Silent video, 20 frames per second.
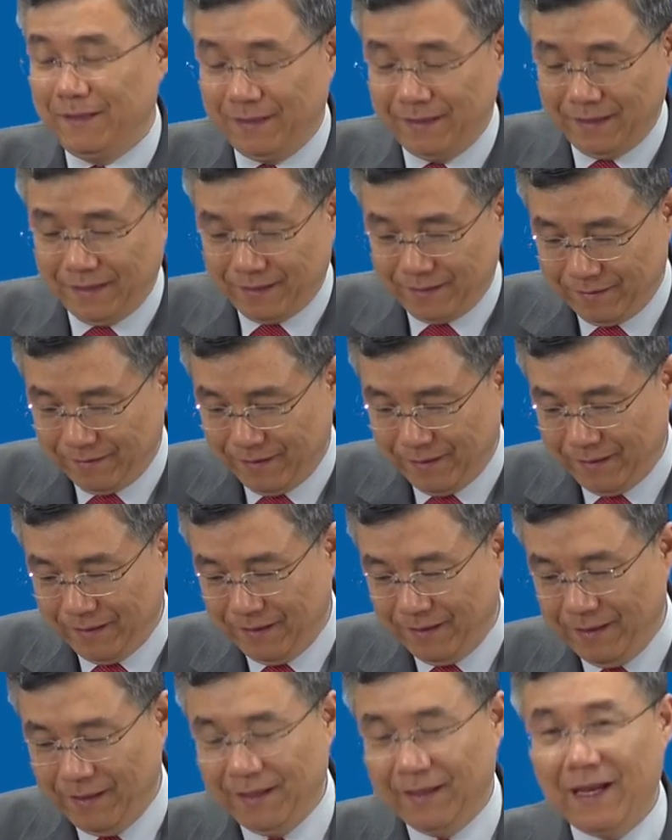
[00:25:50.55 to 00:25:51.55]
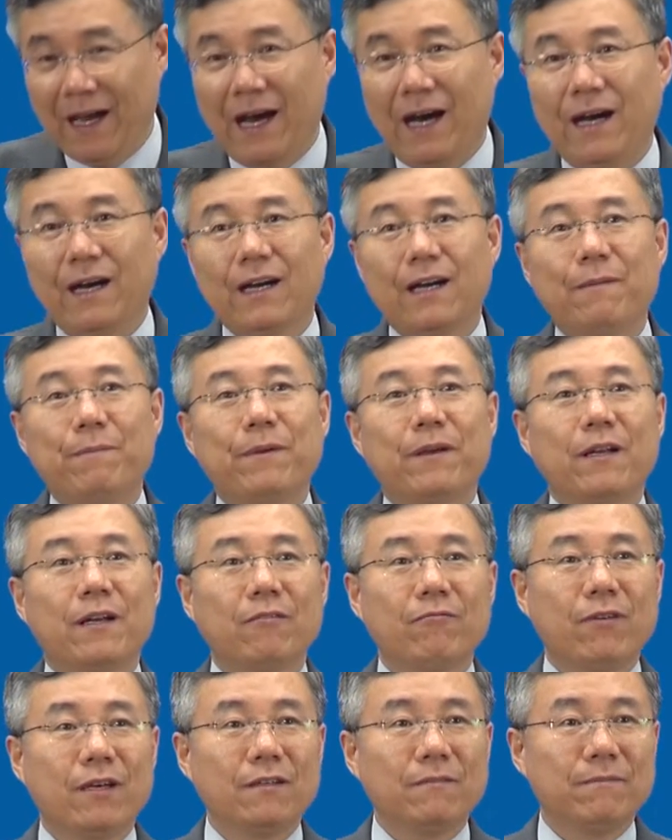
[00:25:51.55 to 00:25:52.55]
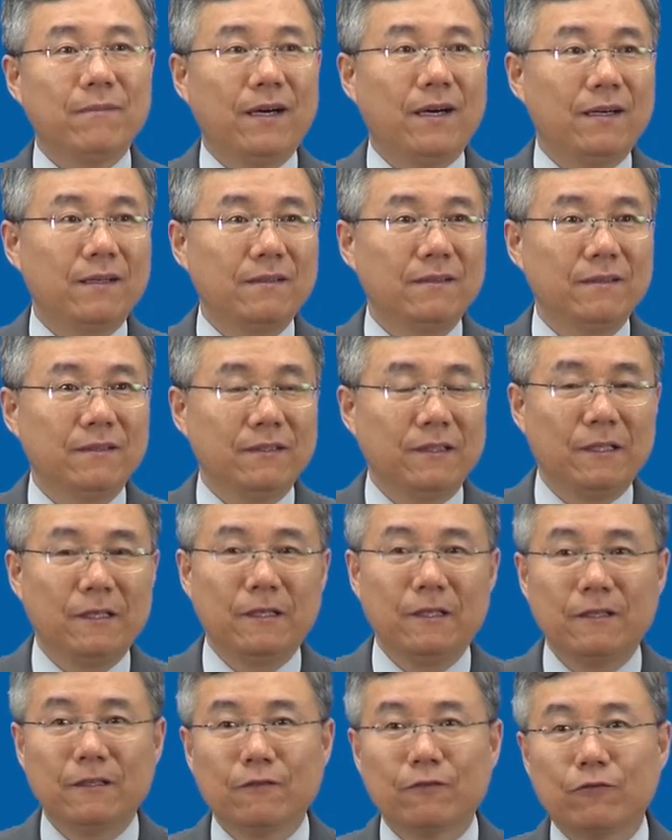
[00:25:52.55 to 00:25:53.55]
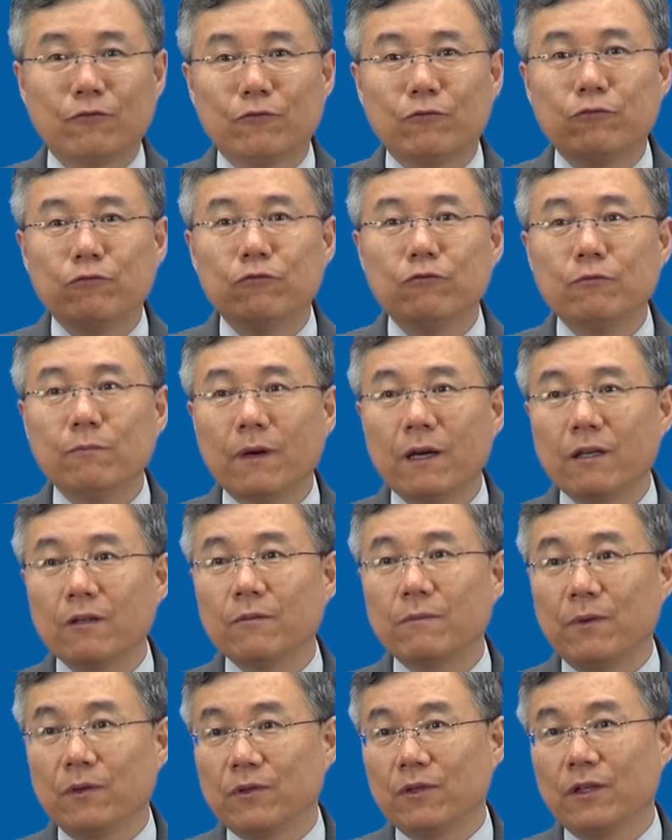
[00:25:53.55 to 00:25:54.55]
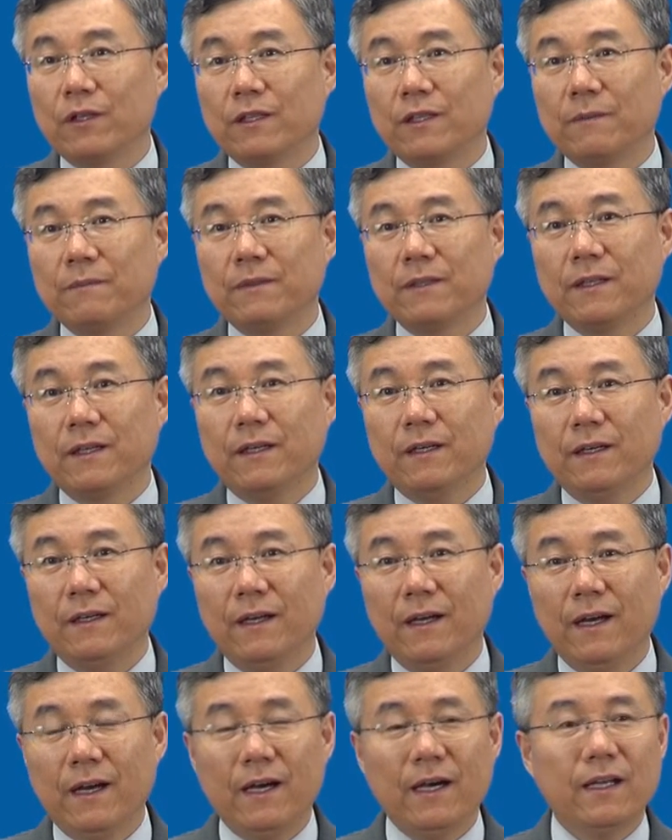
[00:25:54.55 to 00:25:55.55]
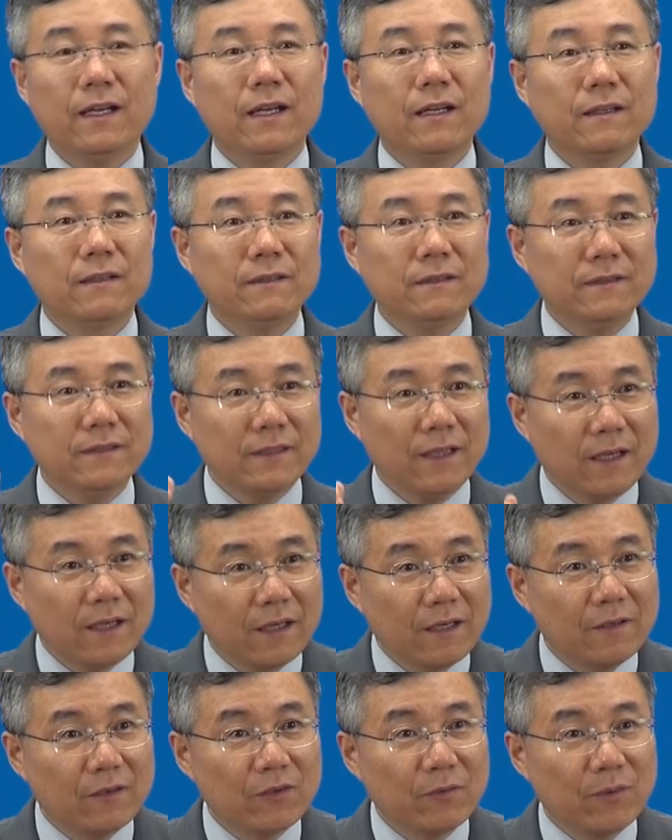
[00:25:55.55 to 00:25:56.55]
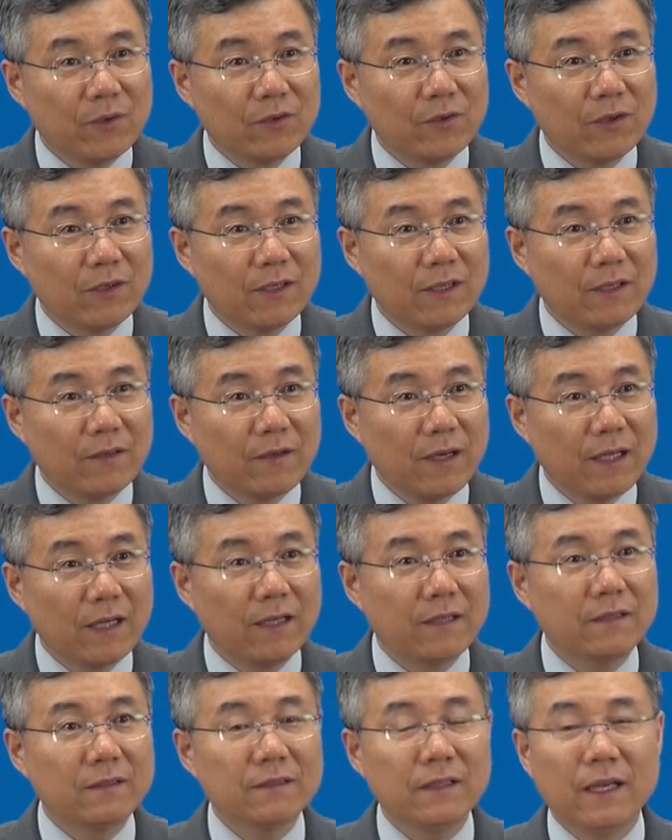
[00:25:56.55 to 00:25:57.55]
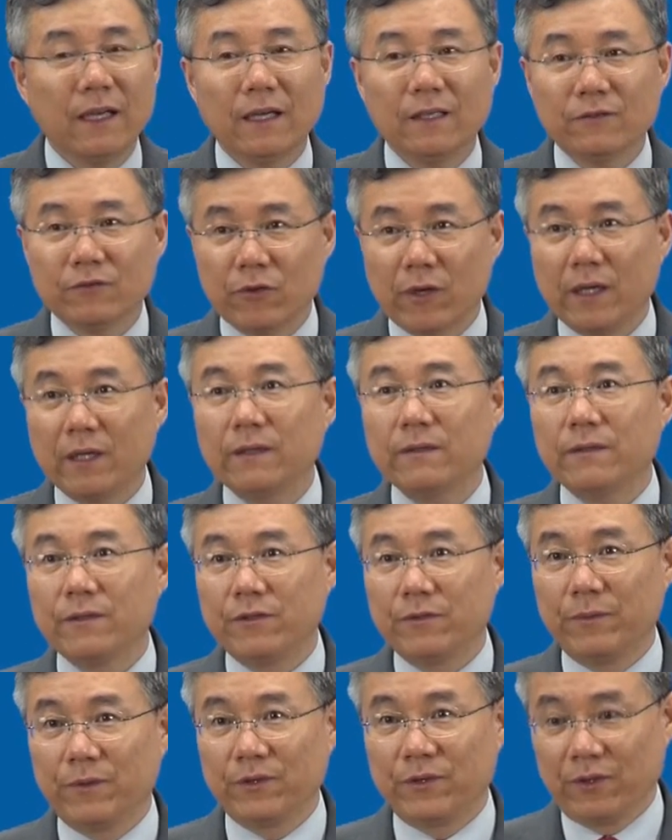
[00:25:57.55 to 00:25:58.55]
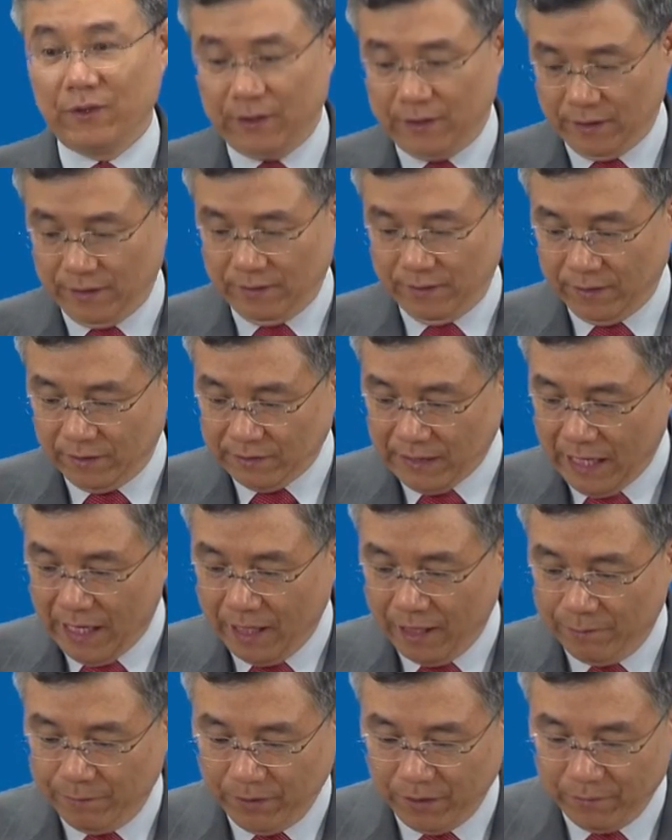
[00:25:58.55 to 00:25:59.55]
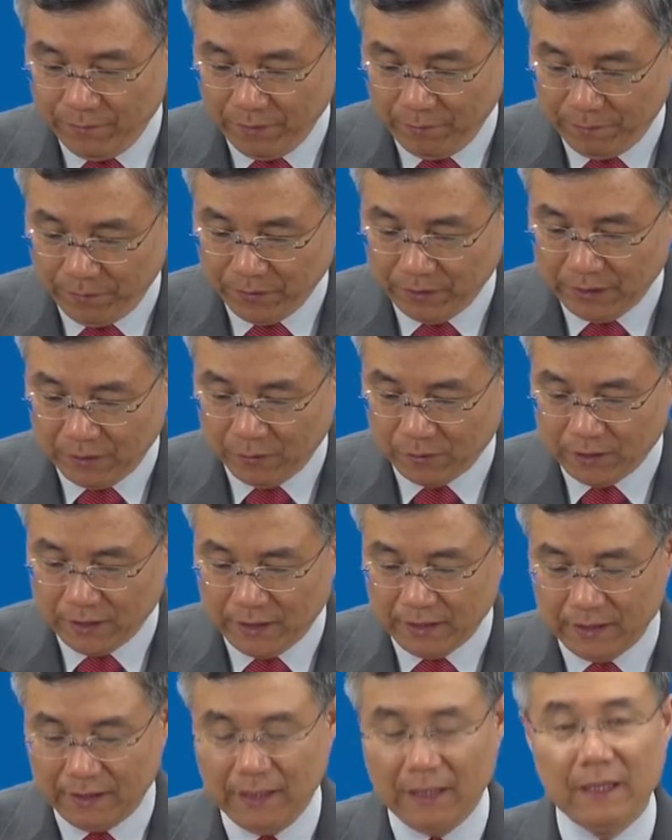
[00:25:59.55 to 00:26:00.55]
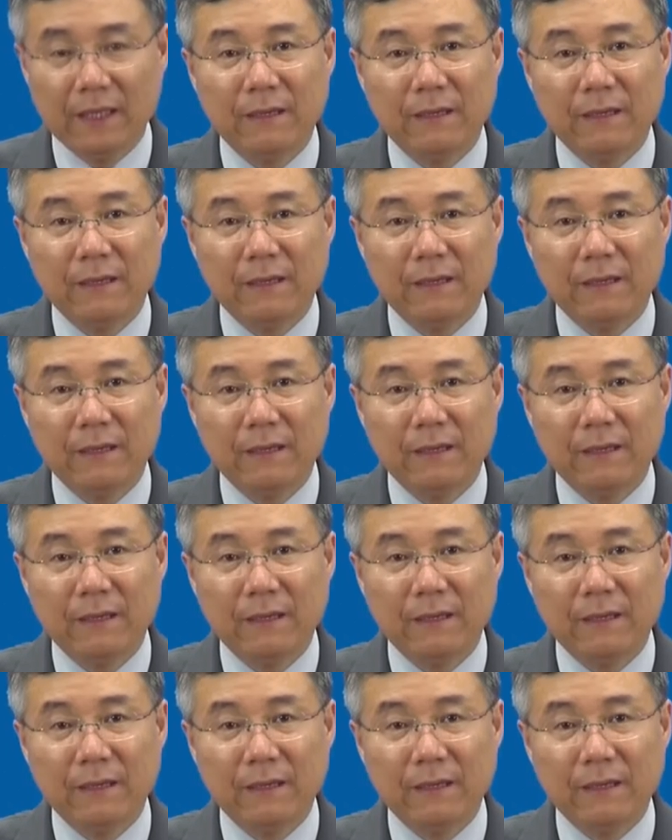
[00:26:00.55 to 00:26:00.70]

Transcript: 예, 그런데 아가페라고 한 말은 두 말로 번역이 됩니다. 하나는 사랑으로 번역이 되고 하나는 체리티로 번역이 돼요. 그래서 아가페가 몇 번 나오냐?